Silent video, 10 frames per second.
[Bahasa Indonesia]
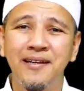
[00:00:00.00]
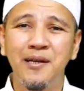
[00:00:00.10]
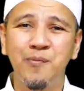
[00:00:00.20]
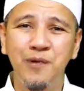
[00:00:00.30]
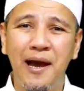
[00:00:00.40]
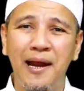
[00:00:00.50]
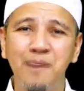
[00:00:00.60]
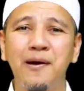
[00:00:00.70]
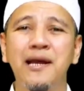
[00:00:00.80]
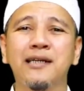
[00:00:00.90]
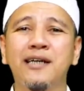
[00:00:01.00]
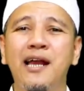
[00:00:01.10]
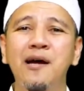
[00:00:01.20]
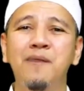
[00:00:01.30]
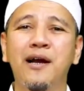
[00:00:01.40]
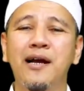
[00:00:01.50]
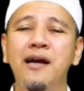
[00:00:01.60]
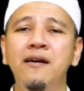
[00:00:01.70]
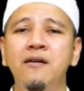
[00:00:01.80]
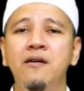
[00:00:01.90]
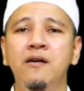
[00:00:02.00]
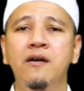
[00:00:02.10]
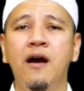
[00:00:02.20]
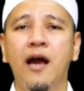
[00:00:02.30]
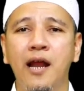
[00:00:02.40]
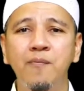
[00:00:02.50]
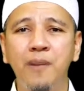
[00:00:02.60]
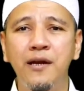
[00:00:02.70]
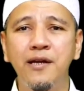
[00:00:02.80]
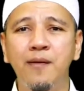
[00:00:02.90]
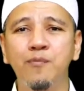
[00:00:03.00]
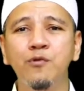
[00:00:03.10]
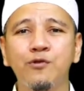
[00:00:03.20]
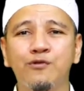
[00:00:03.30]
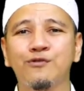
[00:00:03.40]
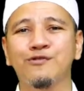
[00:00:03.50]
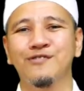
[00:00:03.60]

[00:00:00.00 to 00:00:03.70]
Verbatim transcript: Jadi punya harapan yang salah, maka harapannya putus.